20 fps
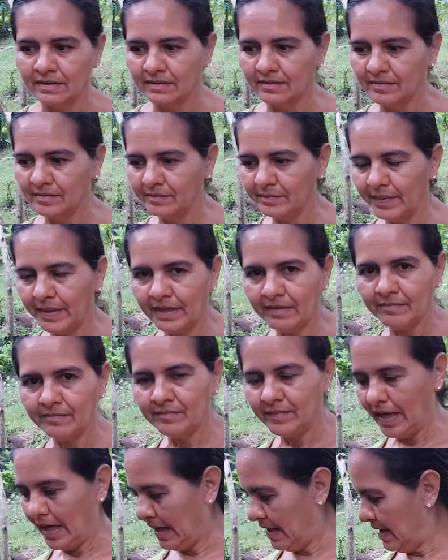
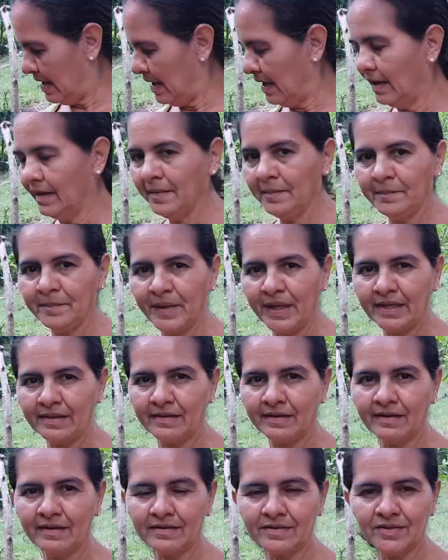Renaciendo, ¿verdad? Es
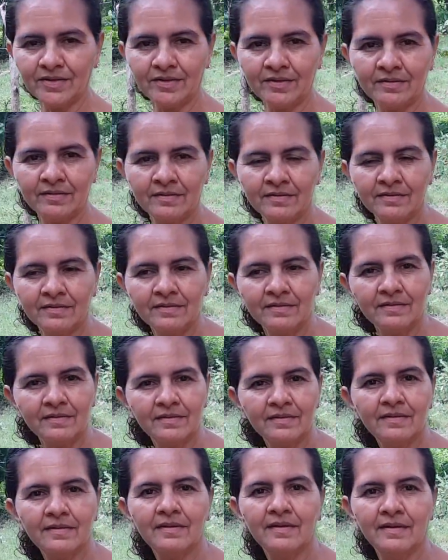cierto.
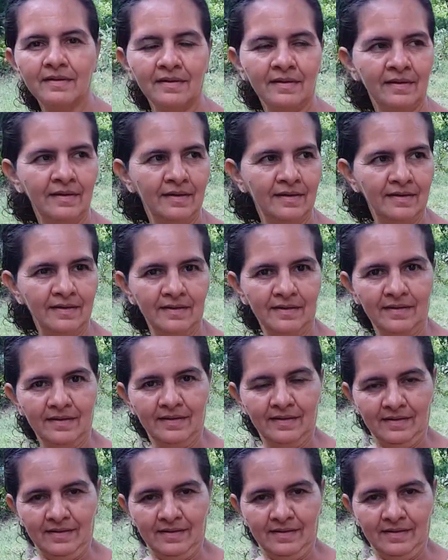Excelente.